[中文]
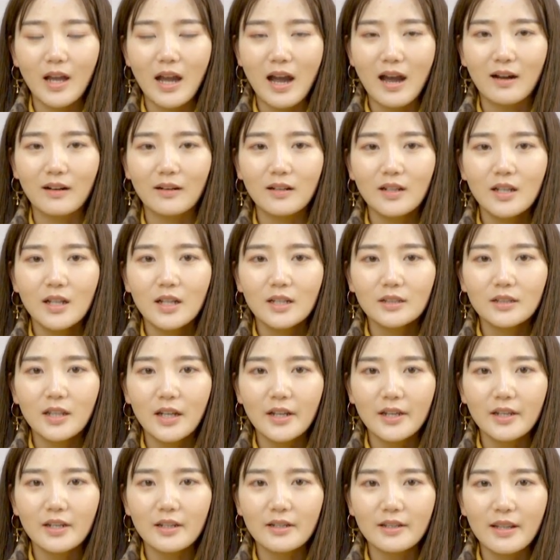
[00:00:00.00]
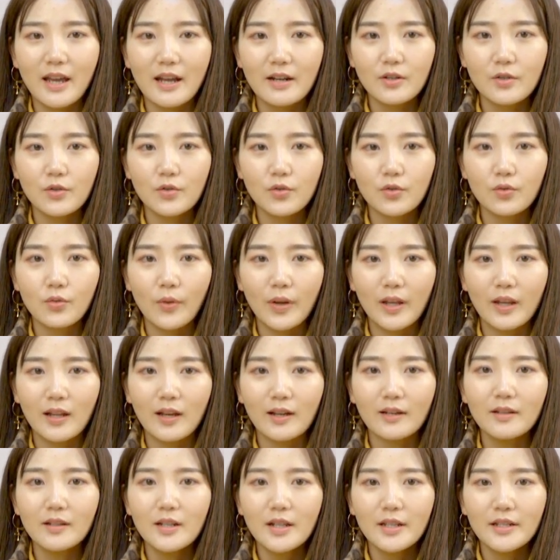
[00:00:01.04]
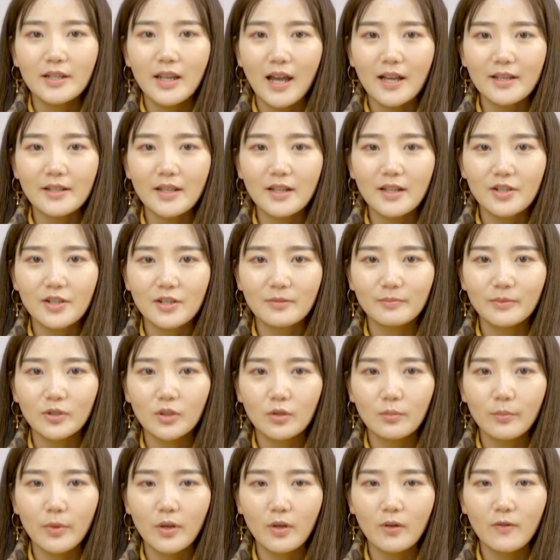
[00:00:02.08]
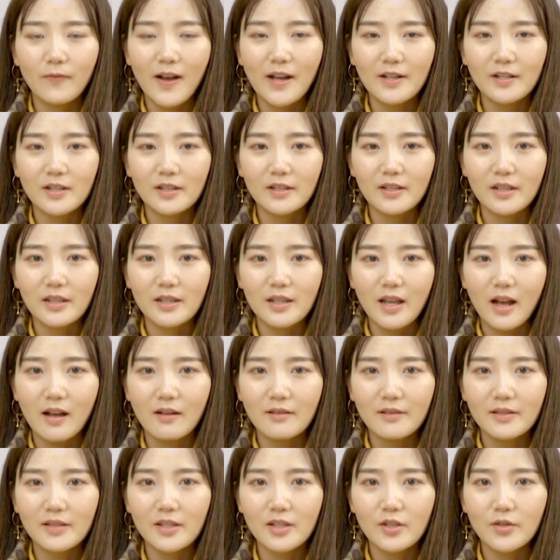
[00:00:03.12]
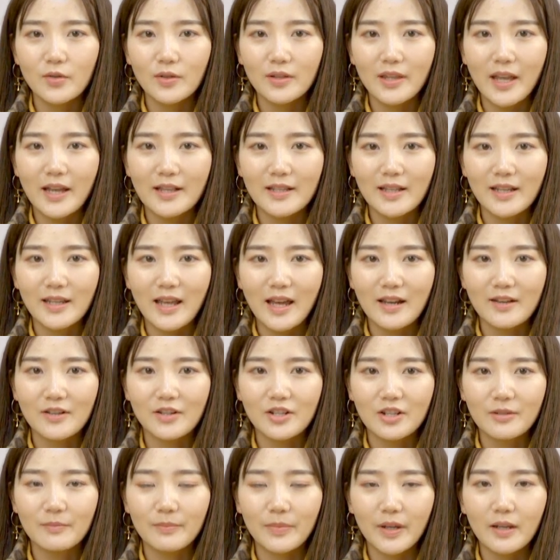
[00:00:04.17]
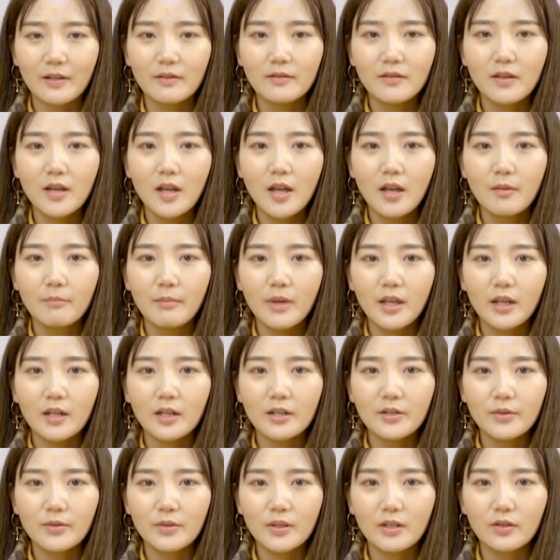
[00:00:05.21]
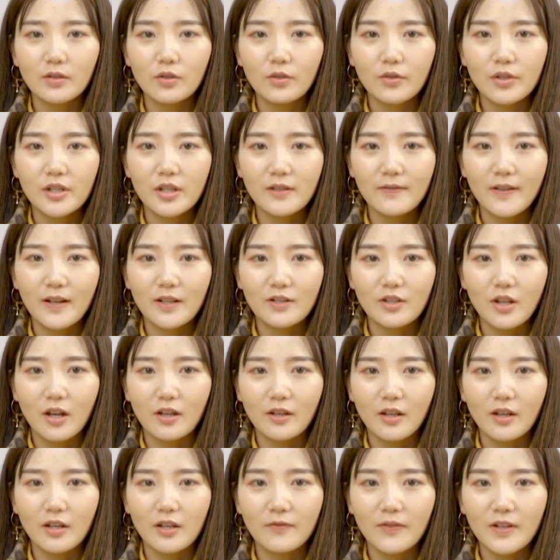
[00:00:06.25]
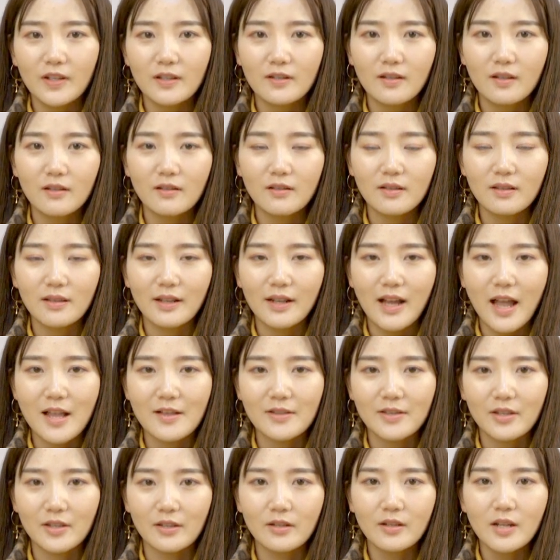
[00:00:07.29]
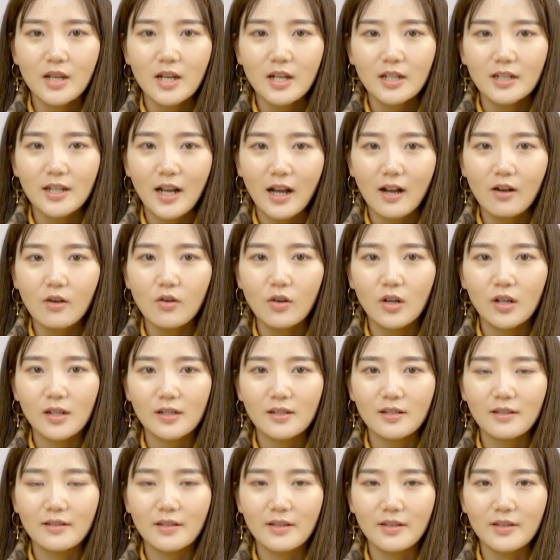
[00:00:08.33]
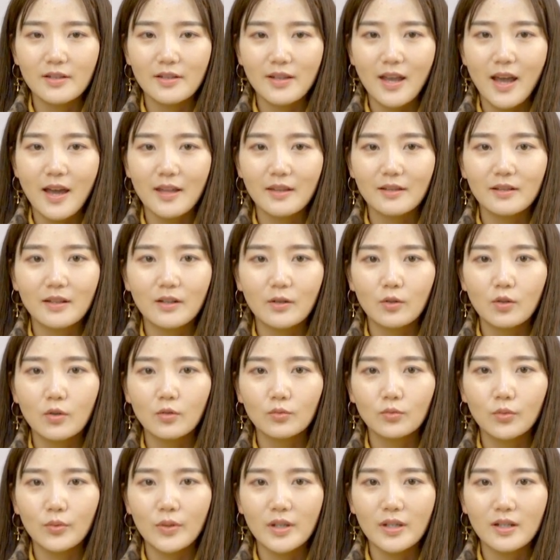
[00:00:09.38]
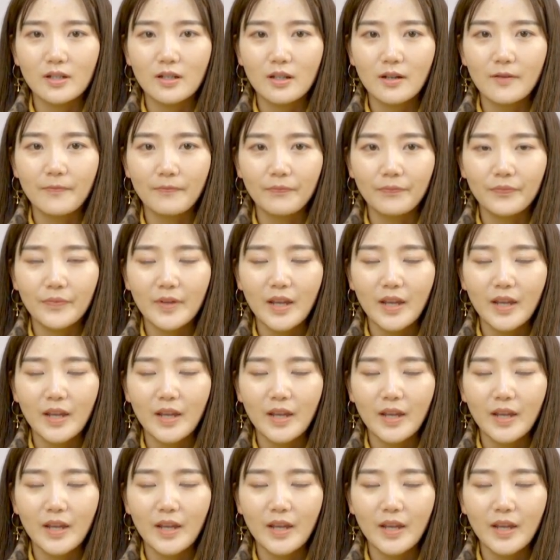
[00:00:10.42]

二，当一个男人出轨了，你还什么都没有发生一样，继续待在他的身边。每个女人都希望找到一份真挚的感情，然后和自己心爱的人共度一生。